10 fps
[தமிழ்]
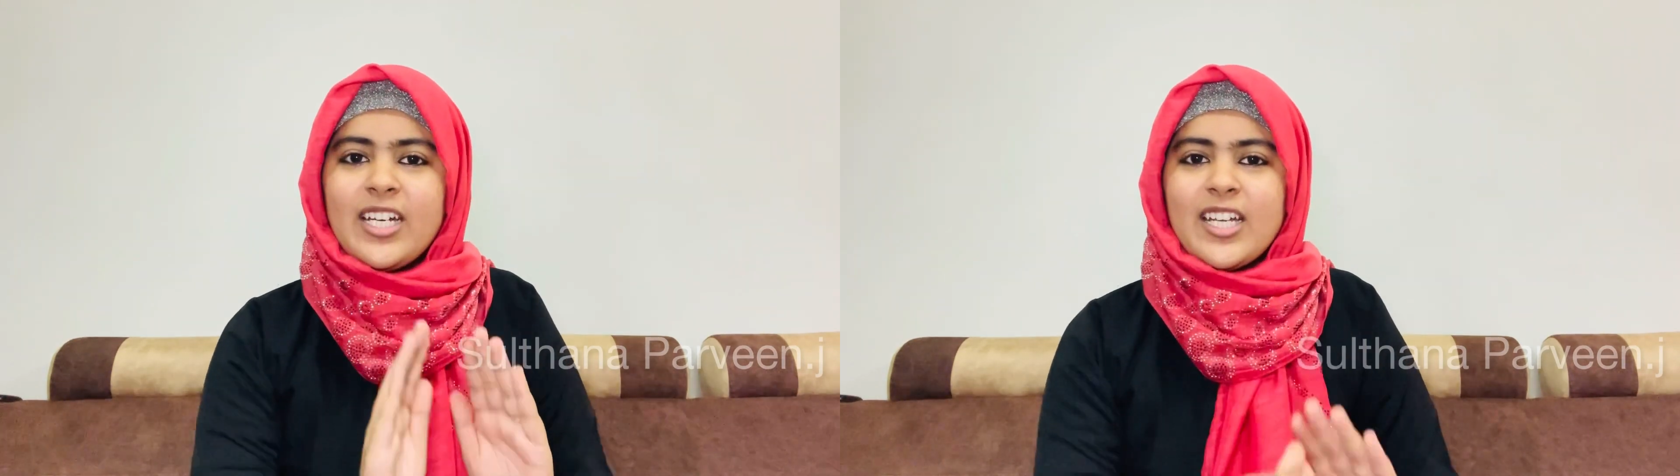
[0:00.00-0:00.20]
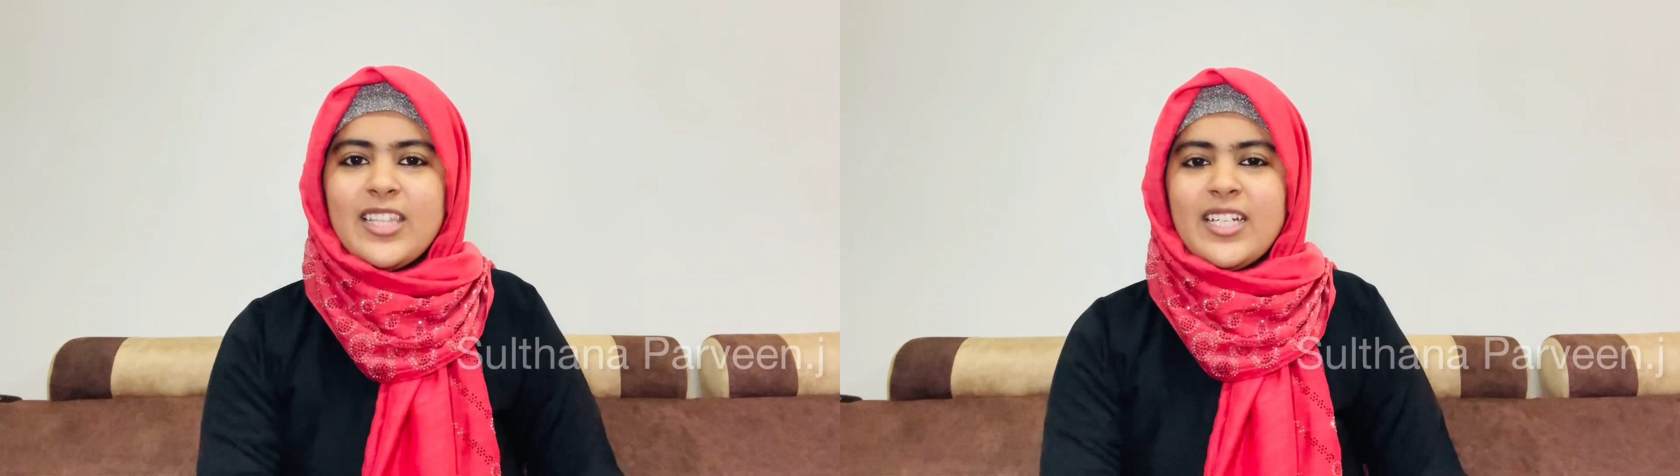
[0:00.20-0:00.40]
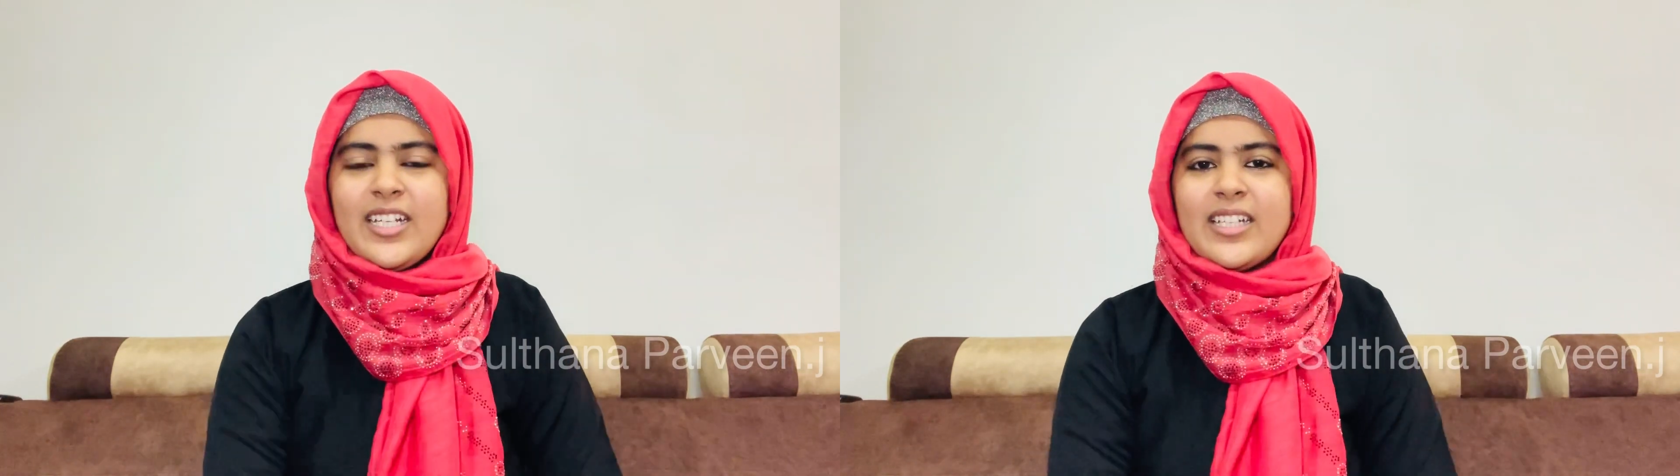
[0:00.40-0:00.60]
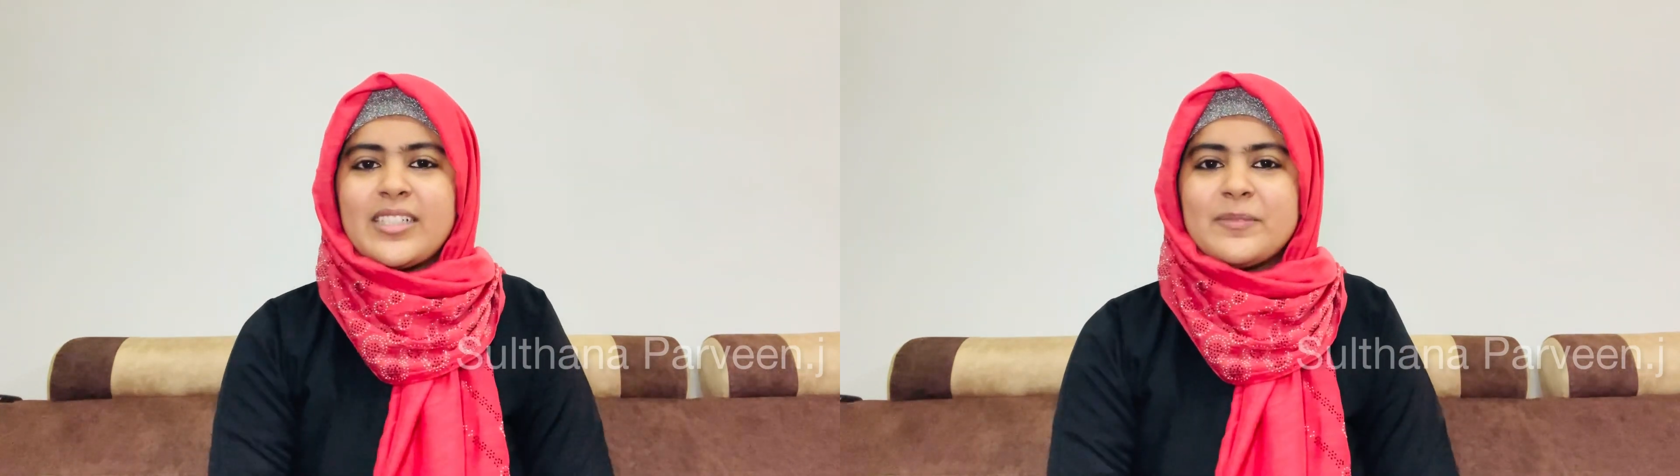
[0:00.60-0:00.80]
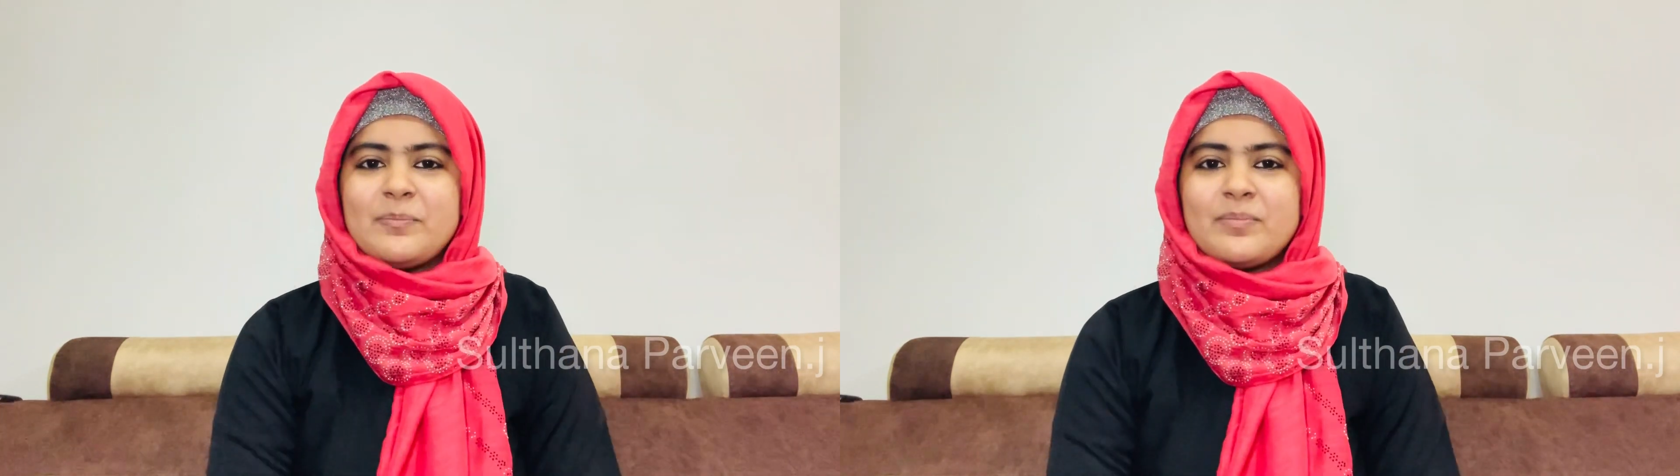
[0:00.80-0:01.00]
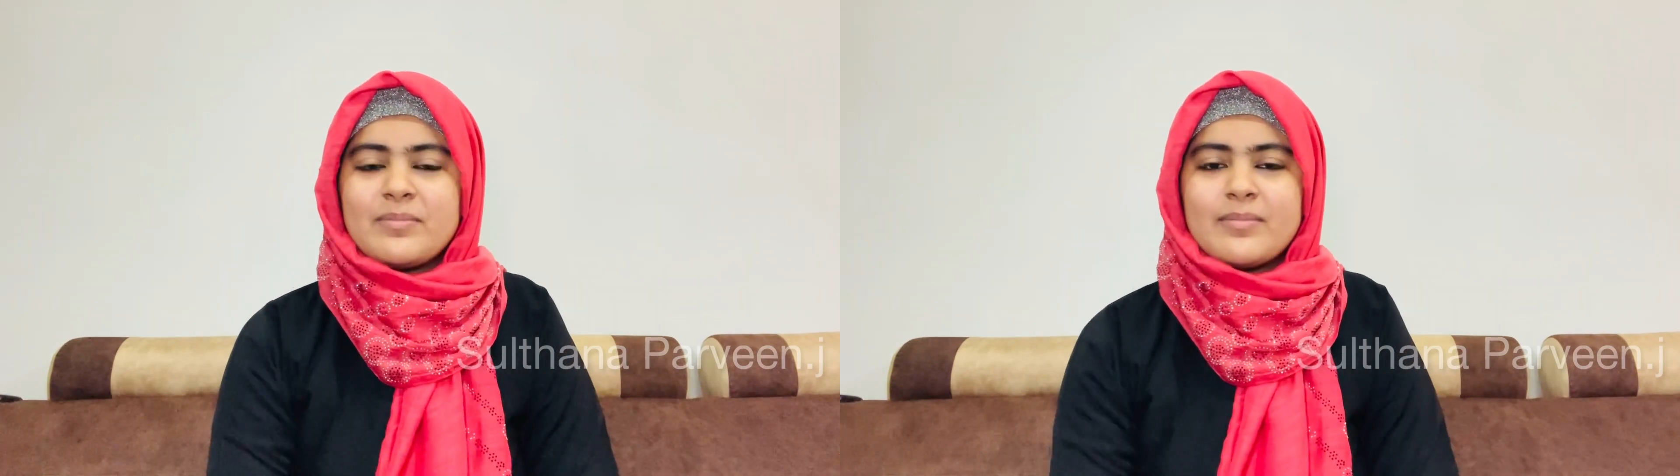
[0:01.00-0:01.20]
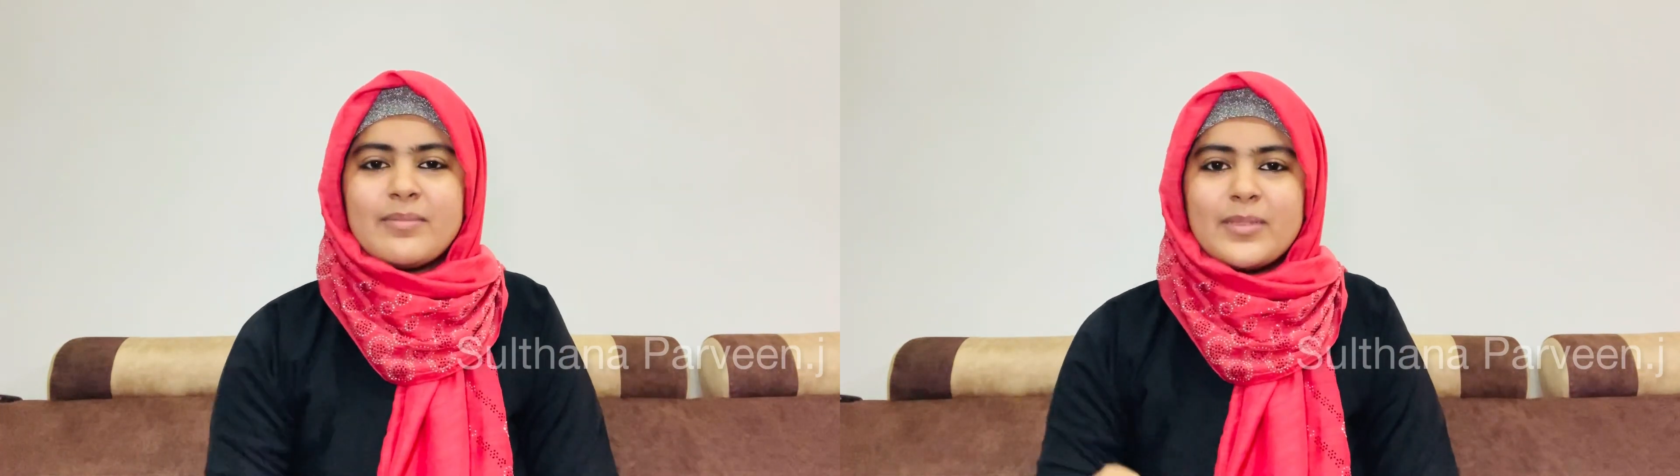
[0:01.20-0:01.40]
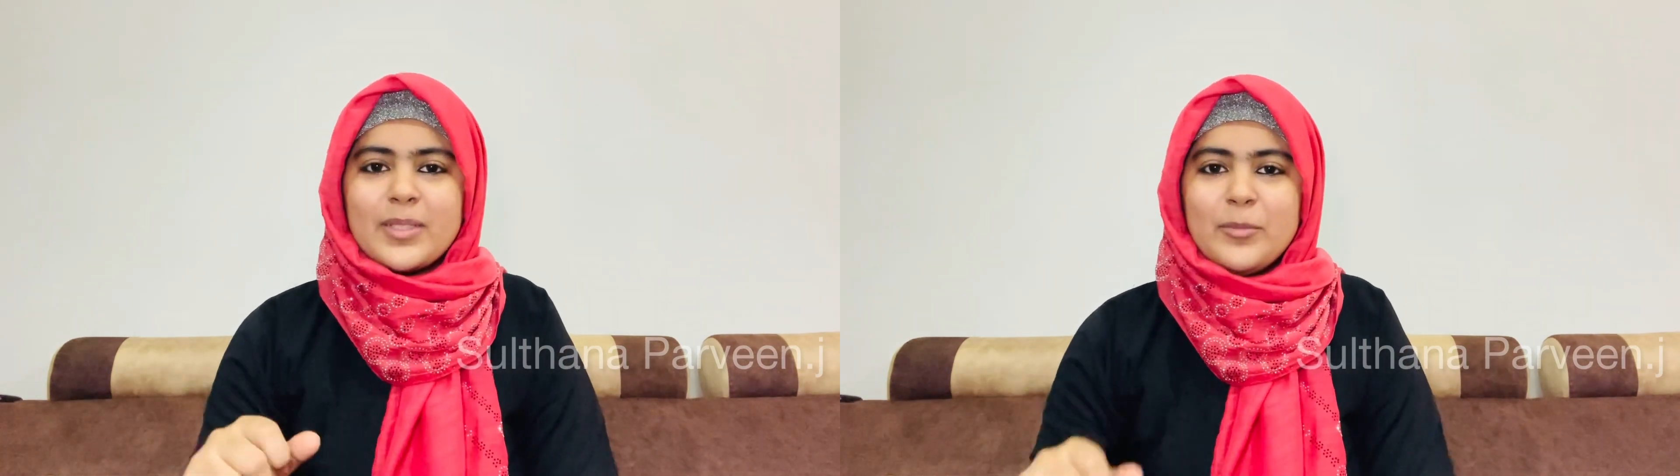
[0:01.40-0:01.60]
நகர்ந்துக்கிட்டே
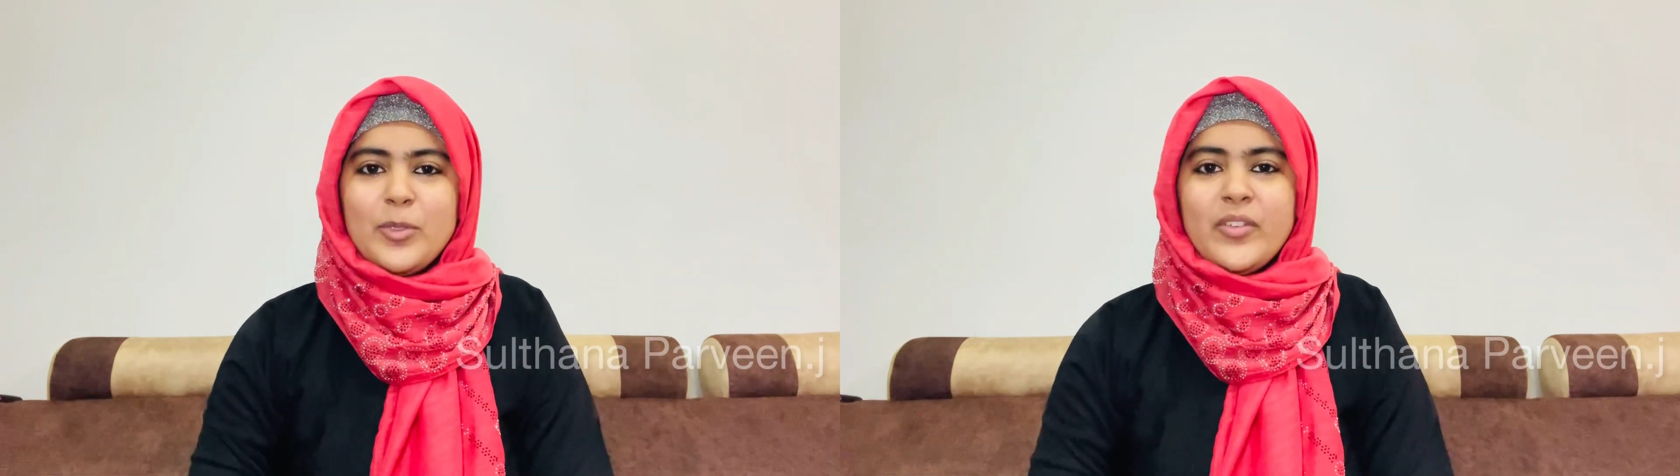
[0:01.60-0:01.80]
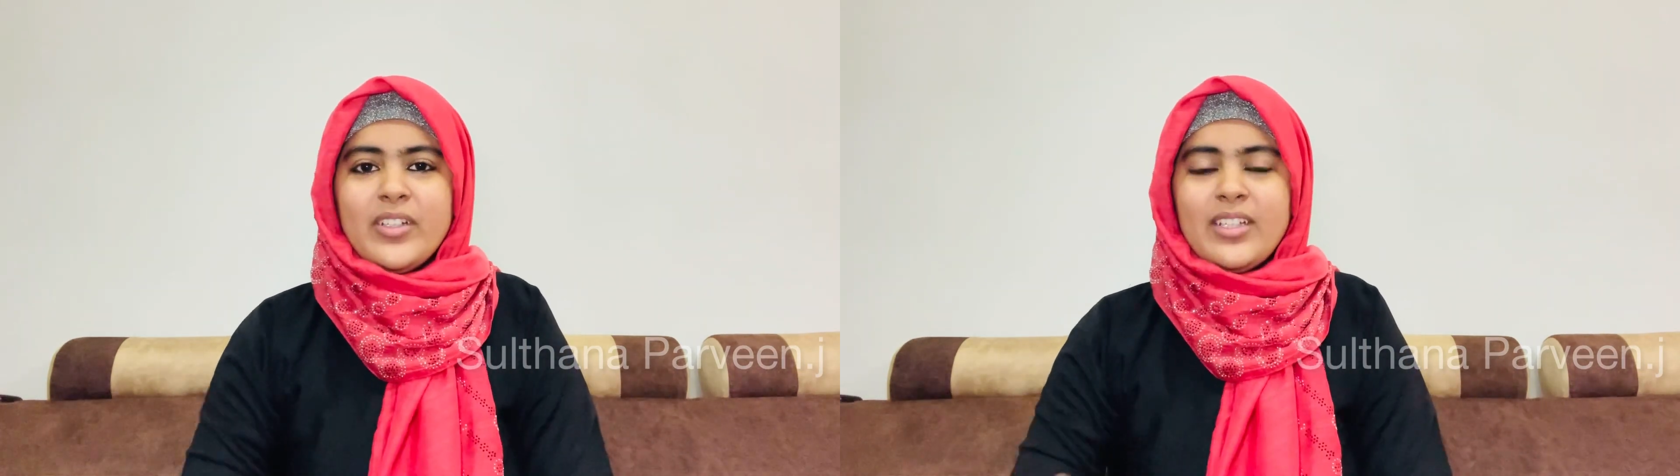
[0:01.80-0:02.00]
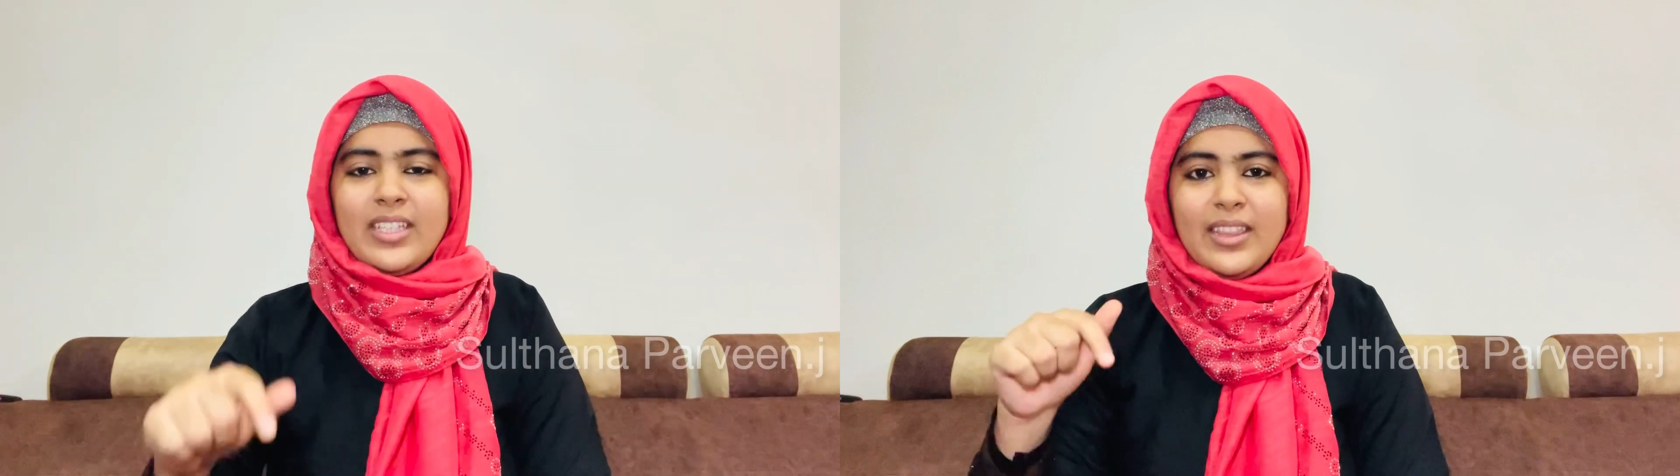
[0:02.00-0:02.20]
இருக்குது